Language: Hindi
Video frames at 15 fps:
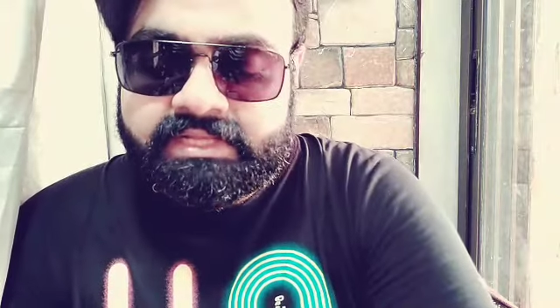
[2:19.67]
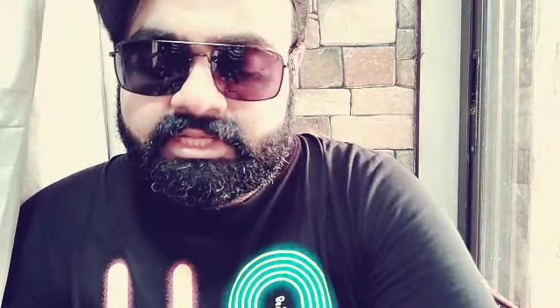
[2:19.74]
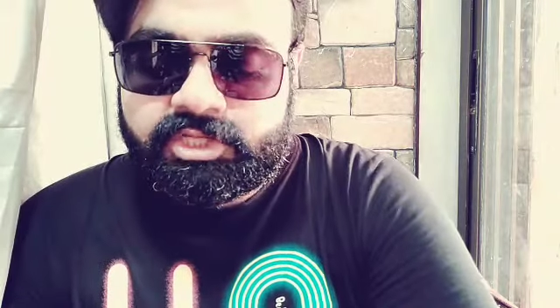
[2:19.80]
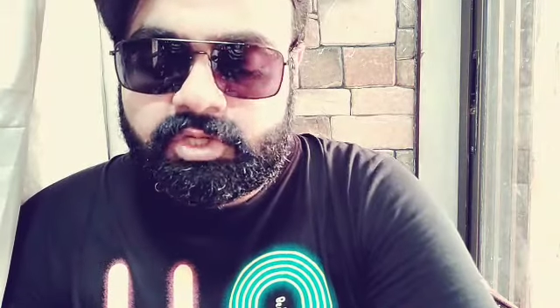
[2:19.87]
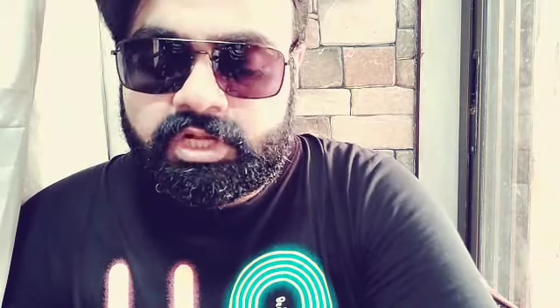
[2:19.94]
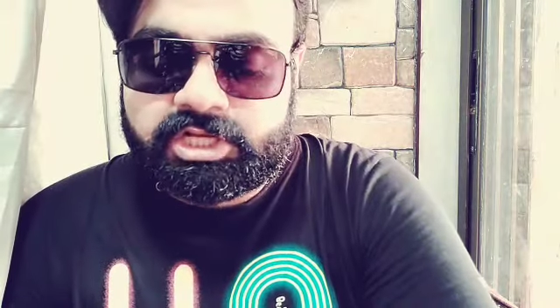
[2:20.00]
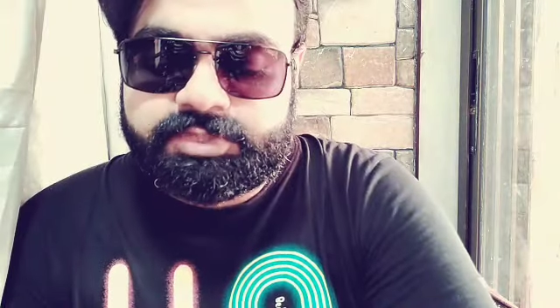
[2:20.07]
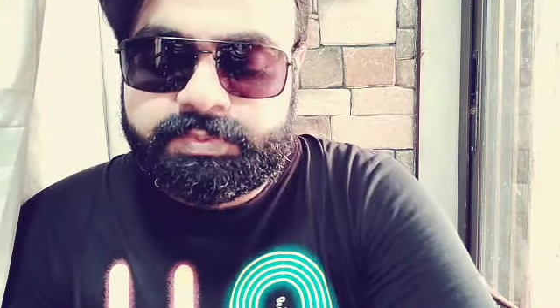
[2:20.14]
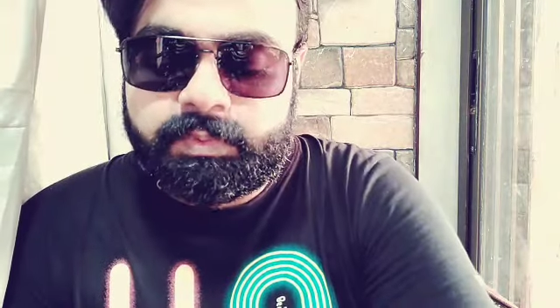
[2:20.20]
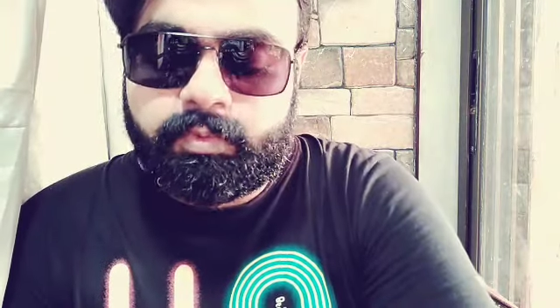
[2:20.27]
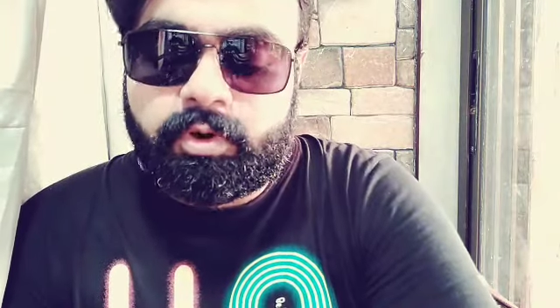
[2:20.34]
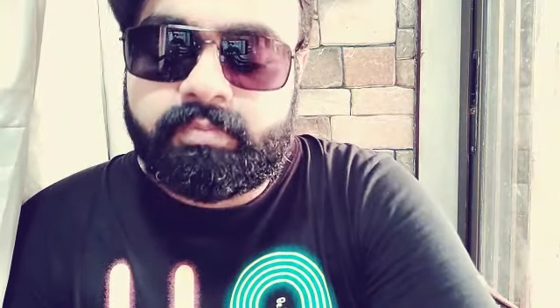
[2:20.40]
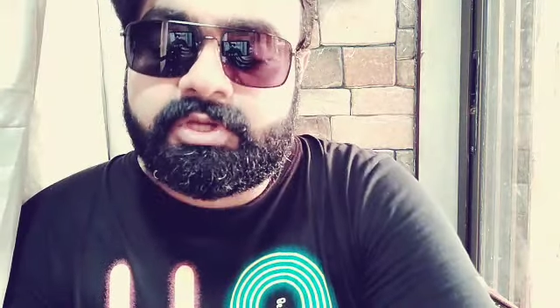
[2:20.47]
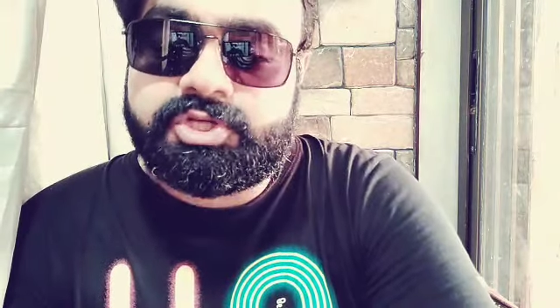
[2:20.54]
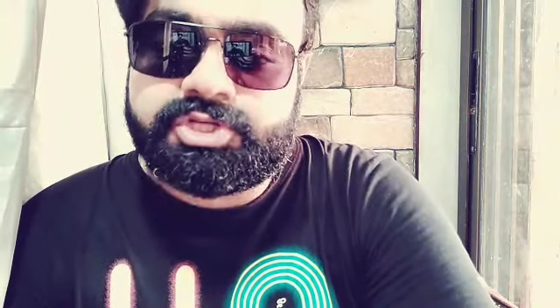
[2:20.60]
कि जो लक्ष्मी
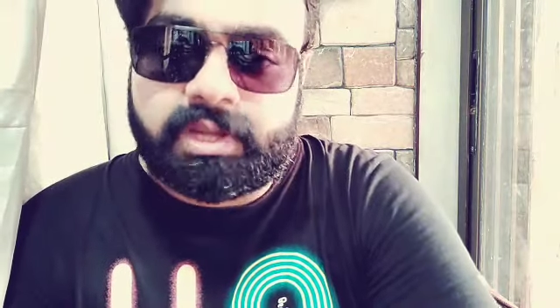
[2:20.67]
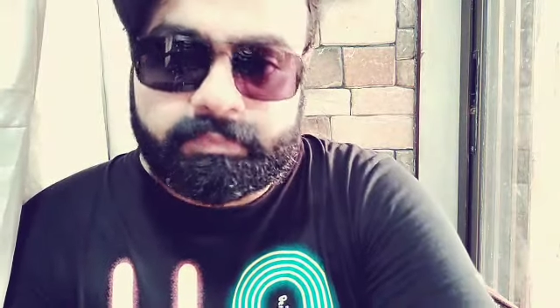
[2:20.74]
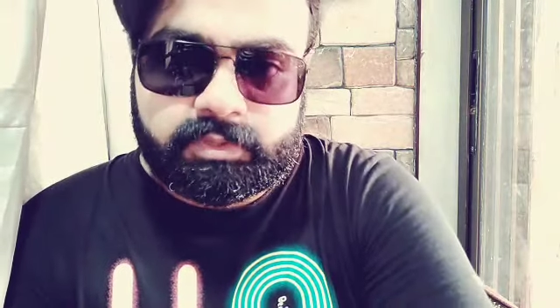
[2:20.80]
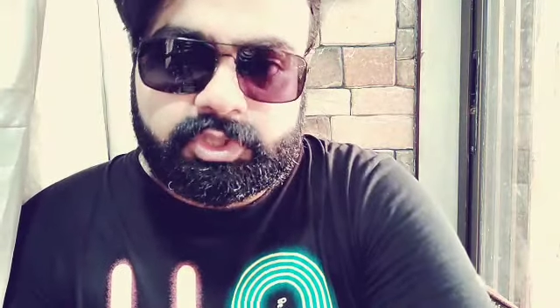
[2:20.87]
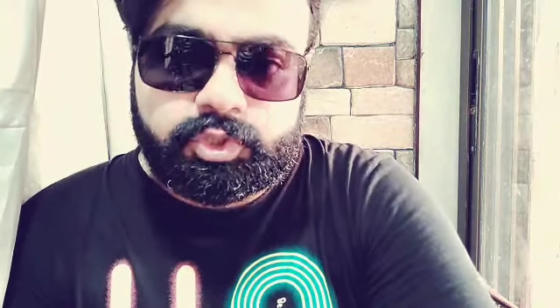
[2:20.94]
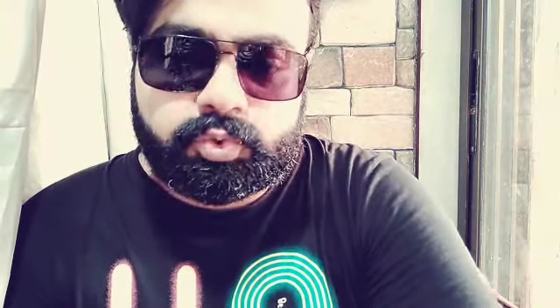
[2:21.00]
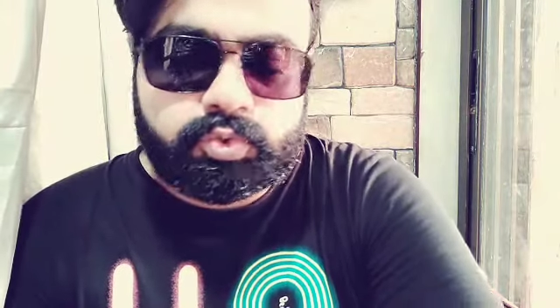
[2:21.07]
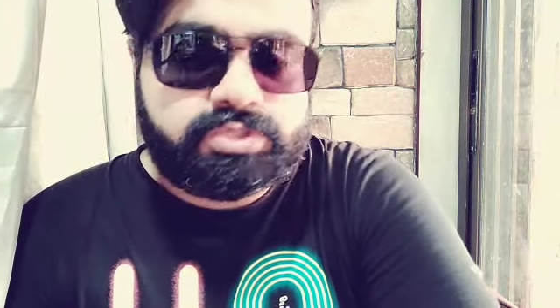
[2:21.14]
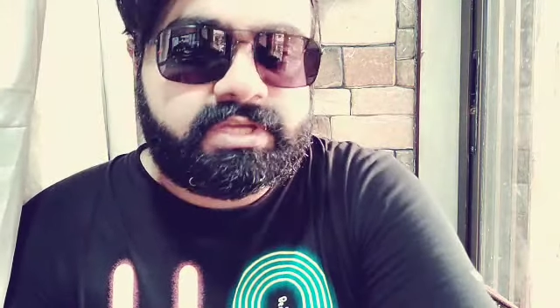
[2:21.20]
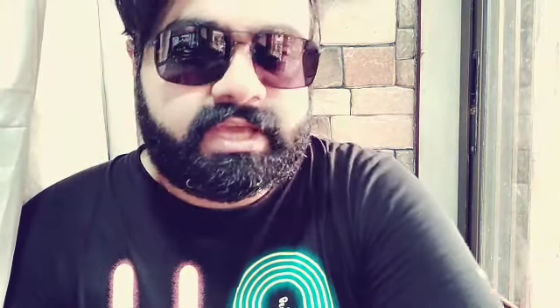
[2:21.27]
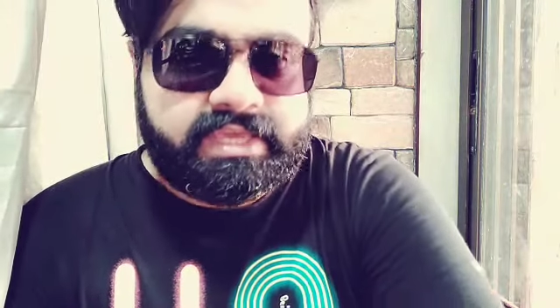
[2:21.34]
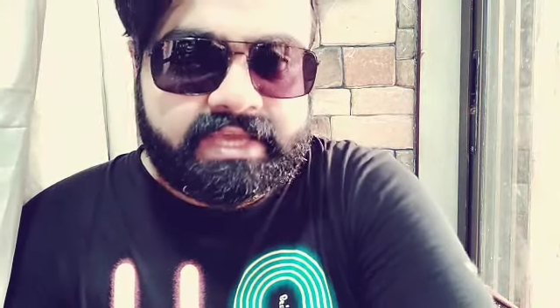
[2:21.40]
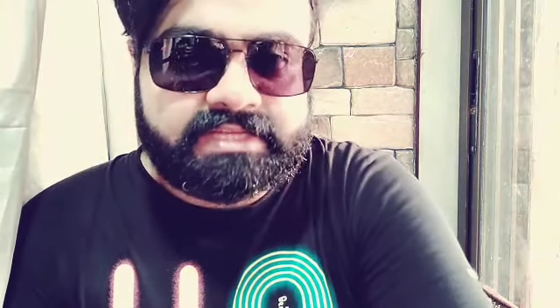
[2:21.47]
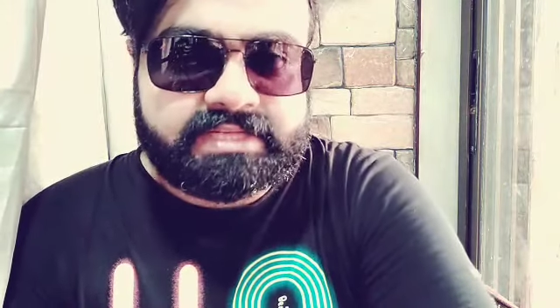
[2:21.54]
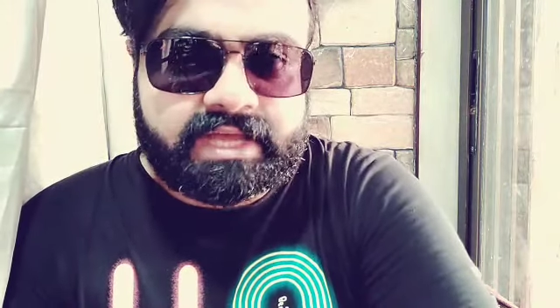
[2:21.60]
बॉम्ब ये शब्द यूज
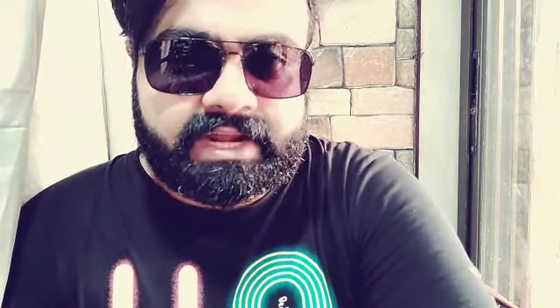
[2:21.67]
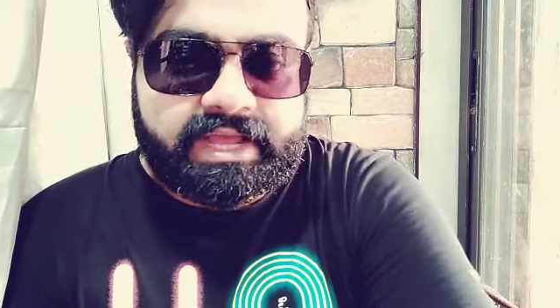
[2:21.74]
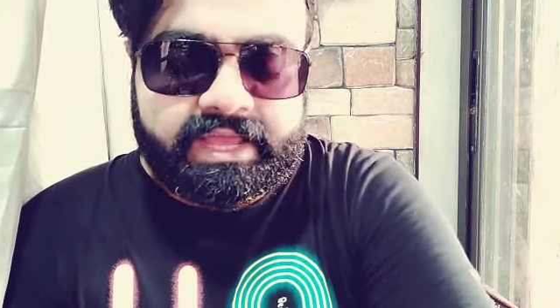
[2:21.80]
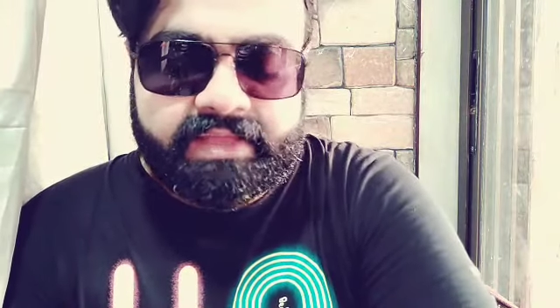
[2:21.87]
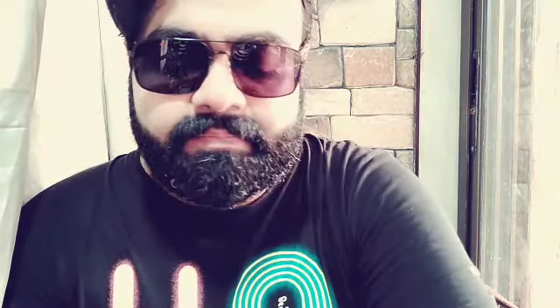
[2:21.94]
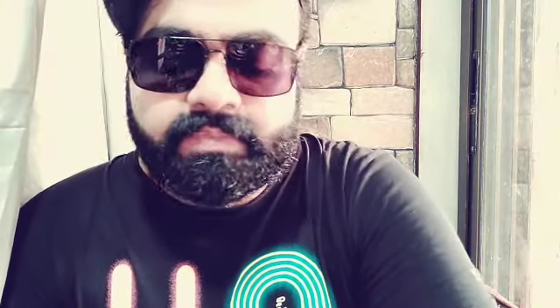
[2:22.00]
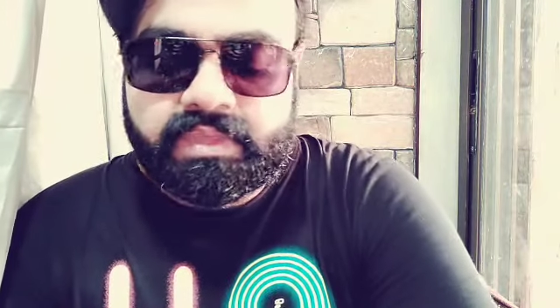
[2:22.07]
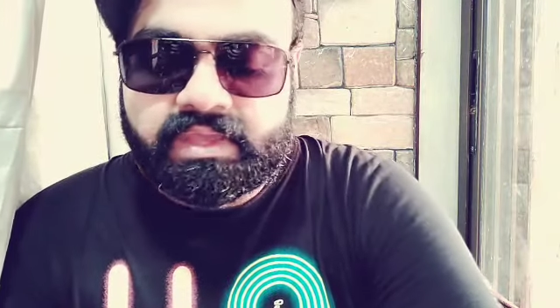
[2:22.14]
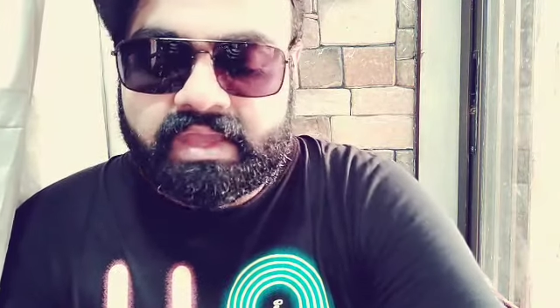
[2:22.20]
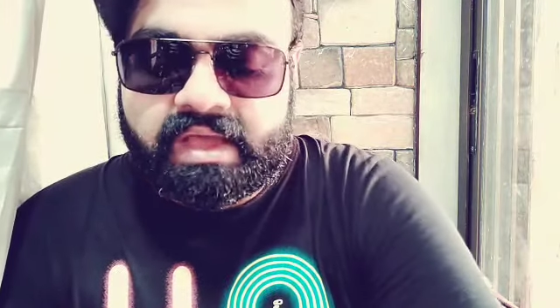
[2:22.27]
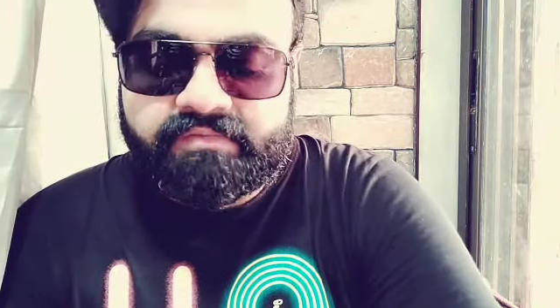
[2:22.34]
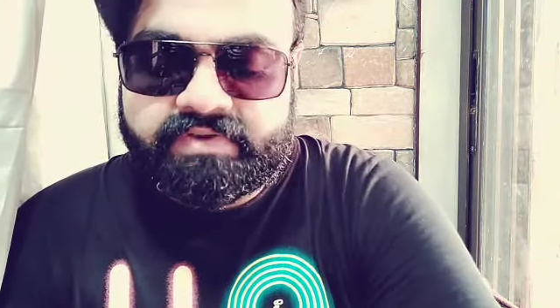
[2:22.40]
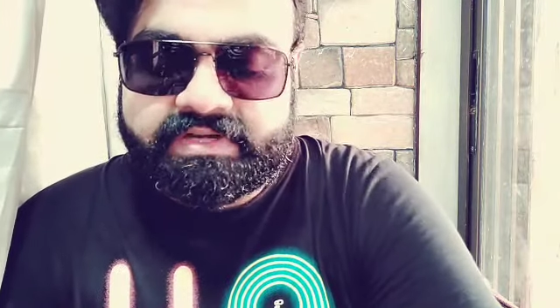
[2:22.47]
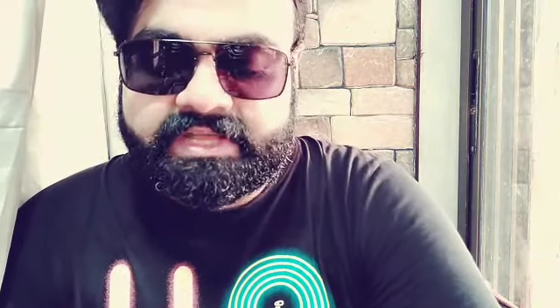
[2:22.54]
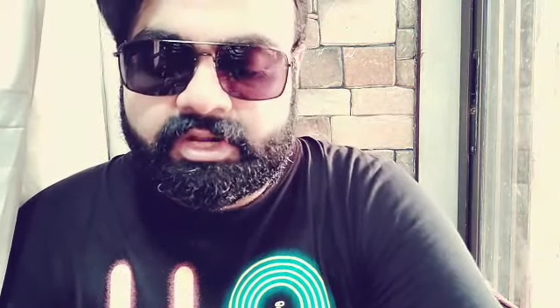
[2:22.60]
किया जा रहा है ये
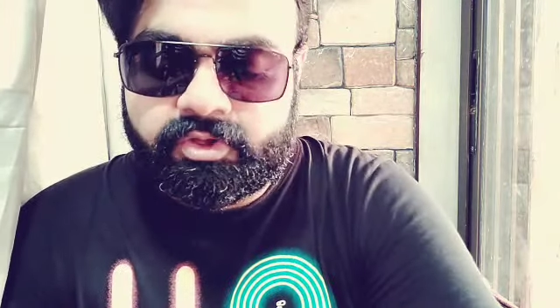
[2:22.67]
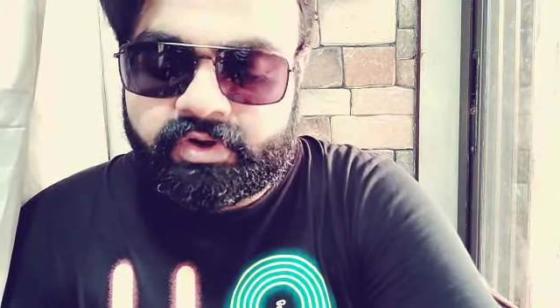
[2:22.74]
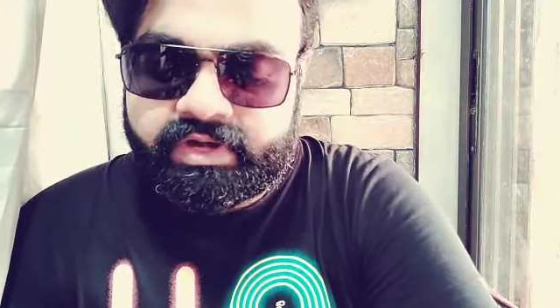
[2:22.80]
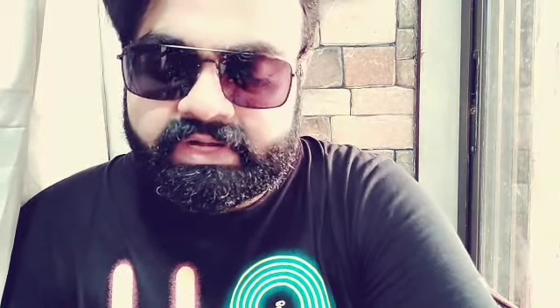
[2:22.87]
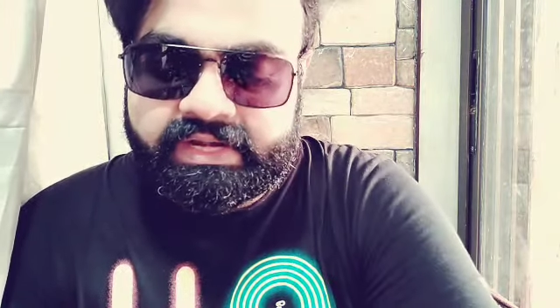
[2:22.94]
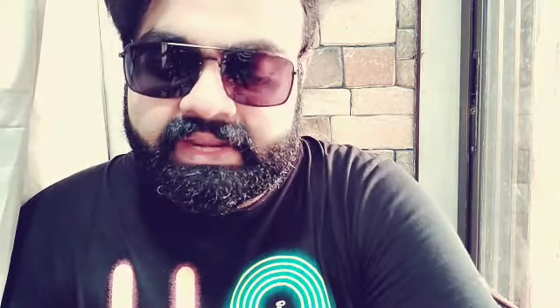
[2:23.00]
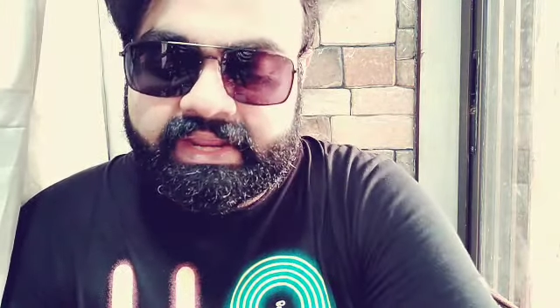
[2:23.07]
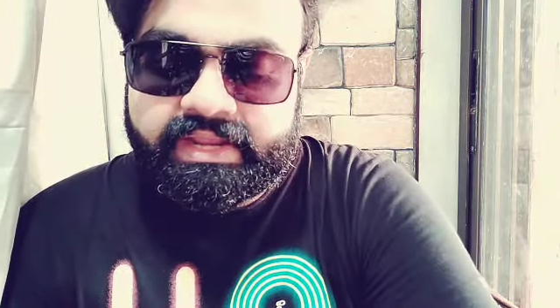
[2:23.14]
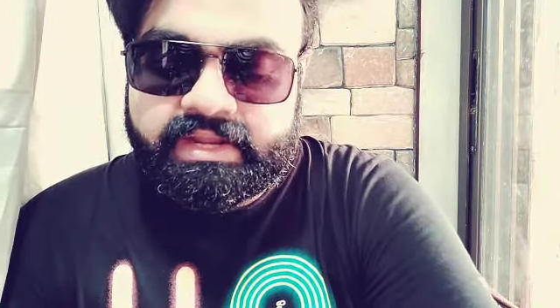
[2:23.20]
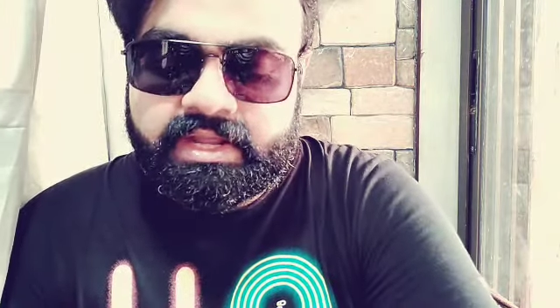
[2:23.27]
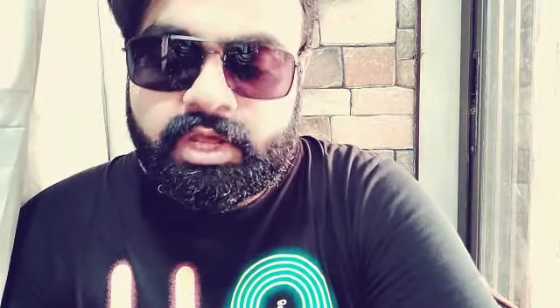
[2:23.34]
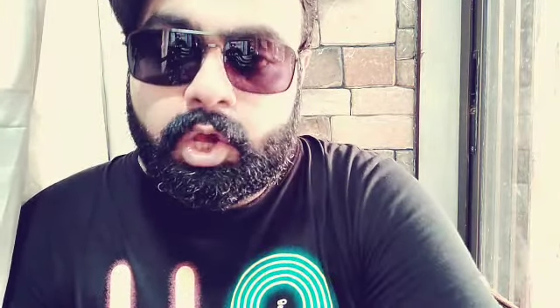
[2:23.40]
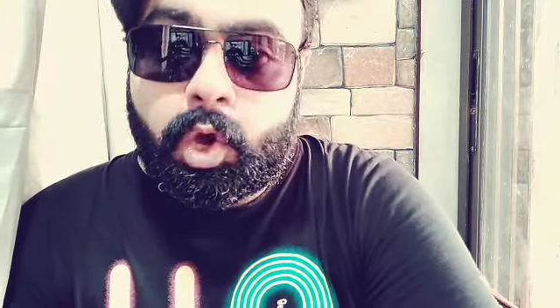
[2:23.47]
काफी डेरोगेटरी है